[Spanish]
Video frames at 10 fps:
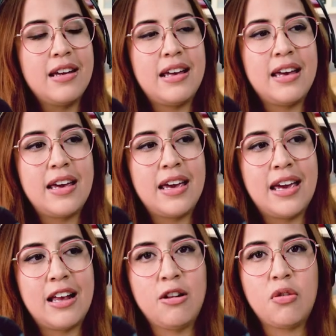
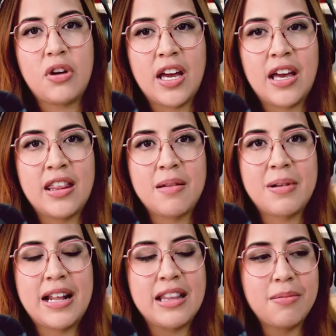eh, lo que
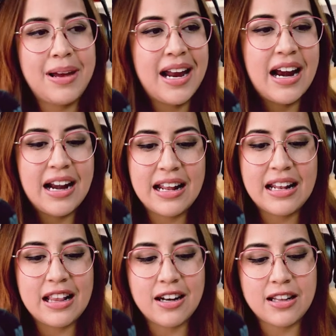deberían de ver
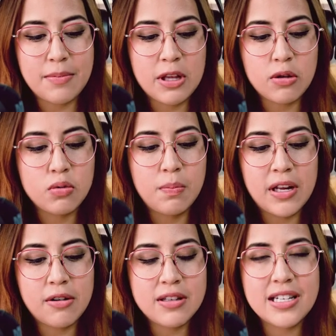en el tratamiento de su
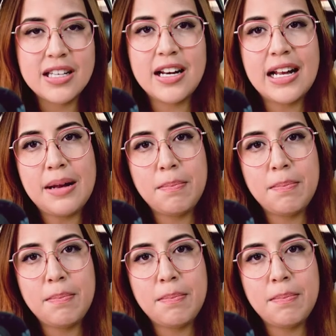perro, etcétera,